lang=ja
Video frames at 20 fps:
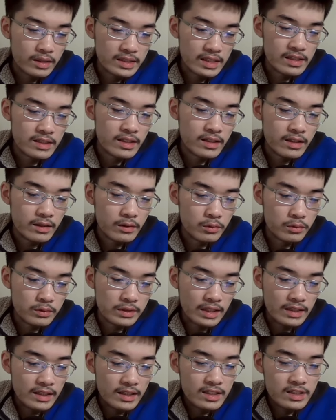さすがにこの
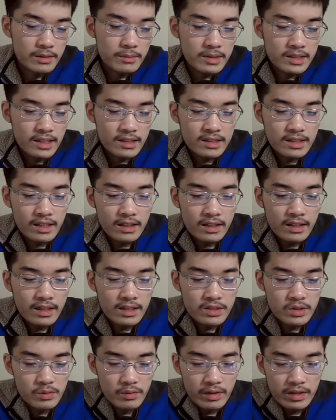叩き潰す発言に関
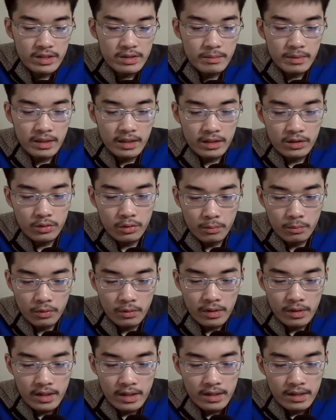しては泉代表
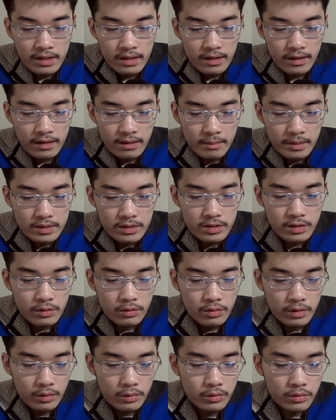も、えー、まあ、次のよ
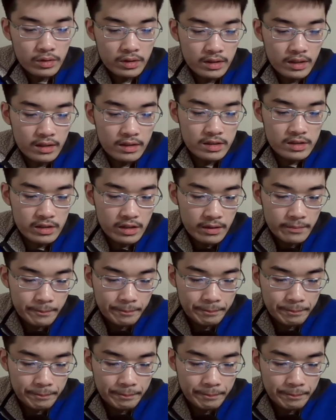うなことを言ったんですね。